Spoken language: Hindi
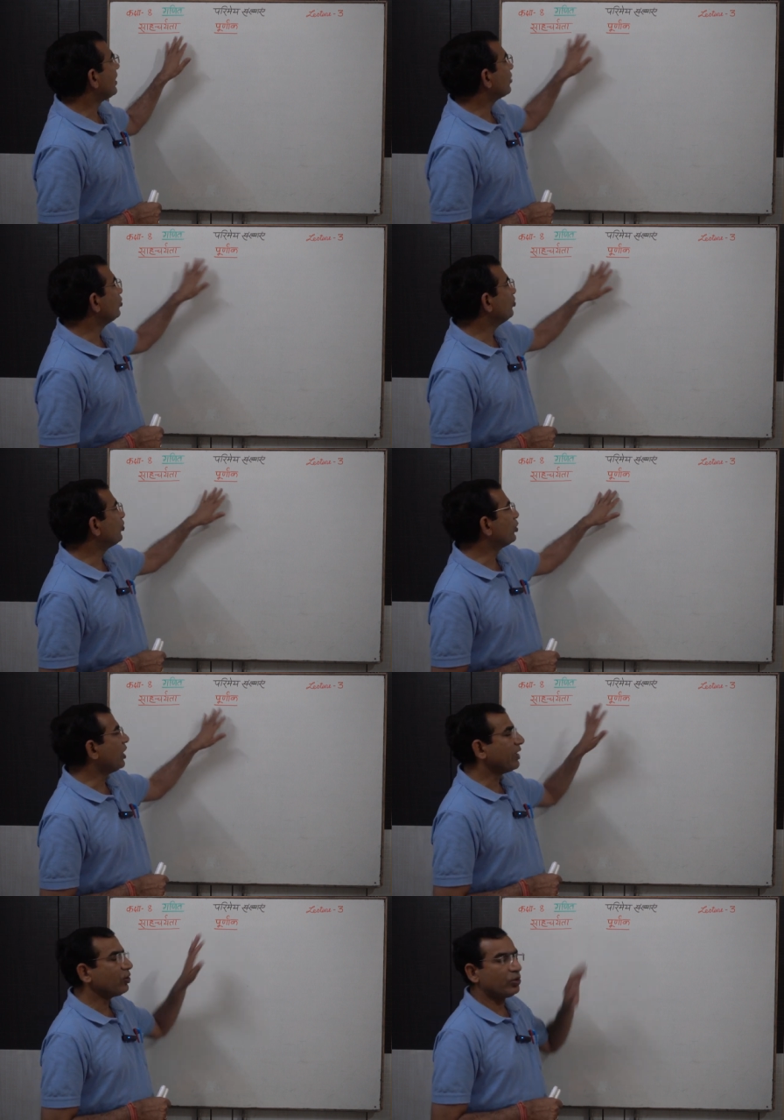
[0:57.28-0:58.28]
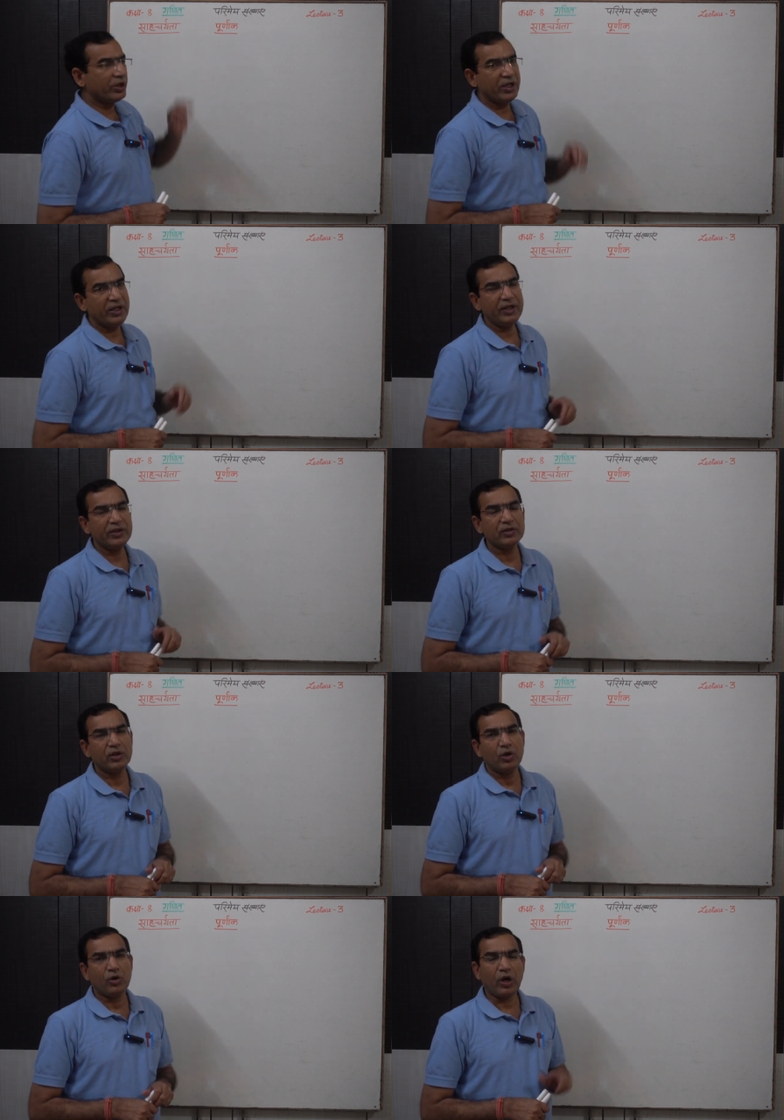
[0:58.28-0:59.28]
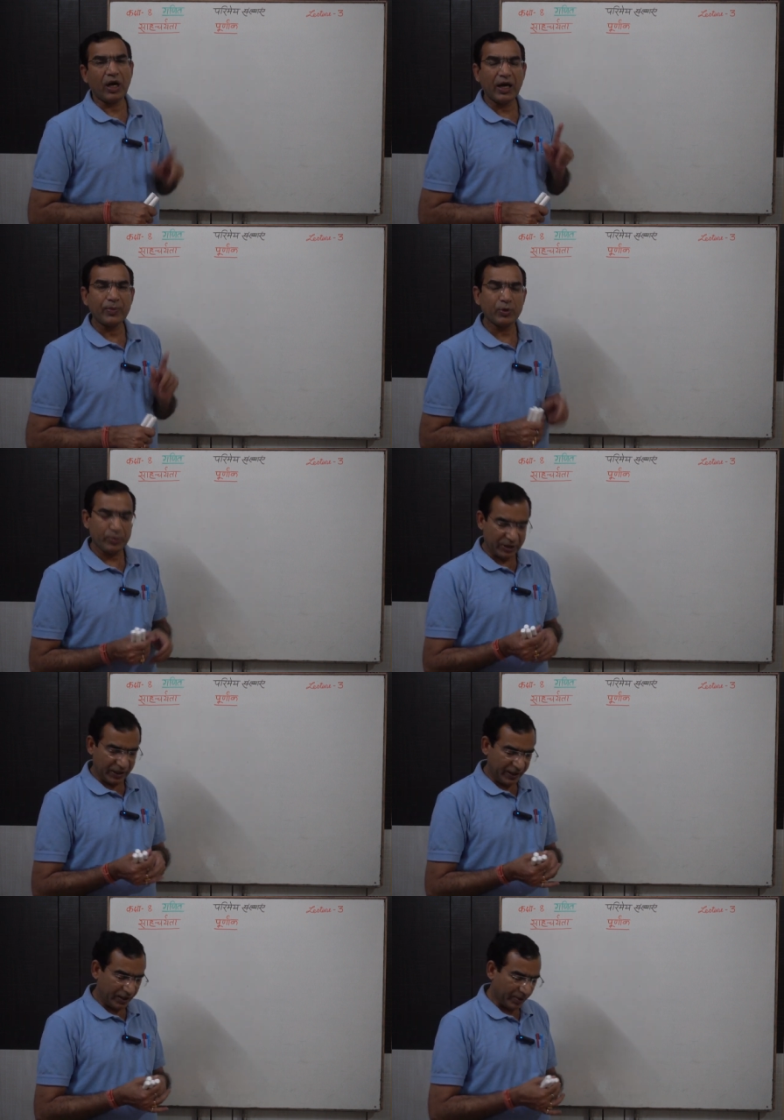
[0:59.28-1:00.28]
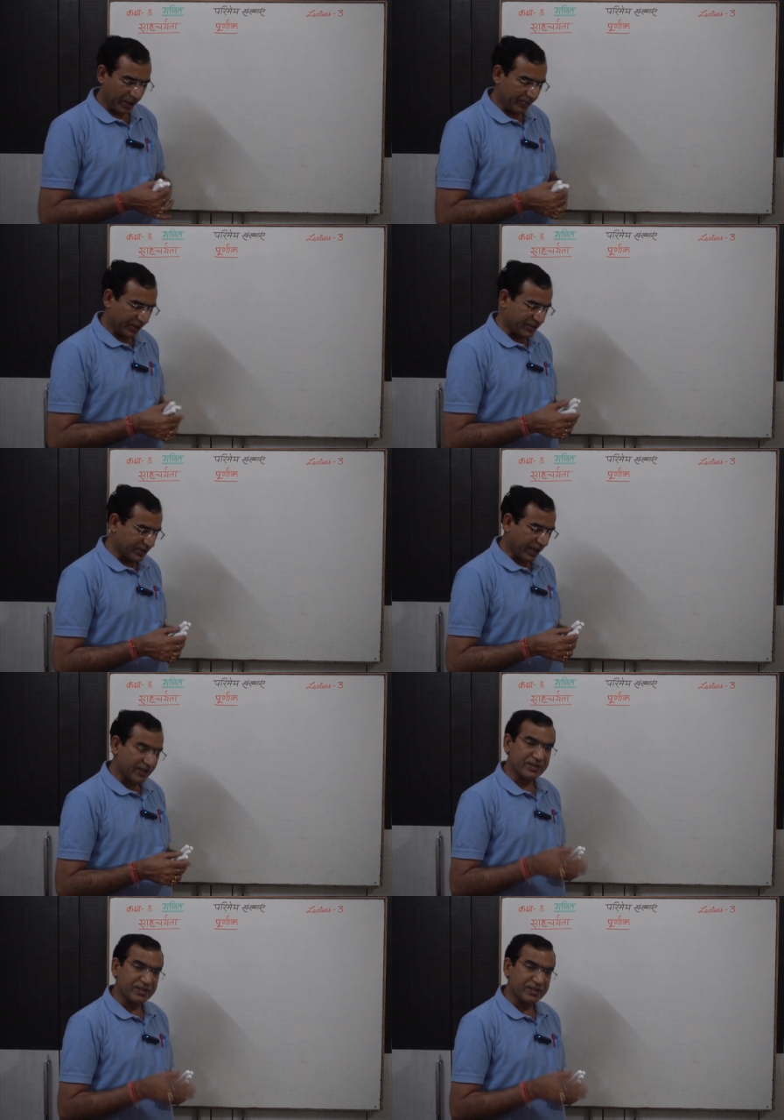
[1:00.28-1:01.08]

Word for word: का गुण पूर्णांकों के लिए और आपको पता है हमारे पास चार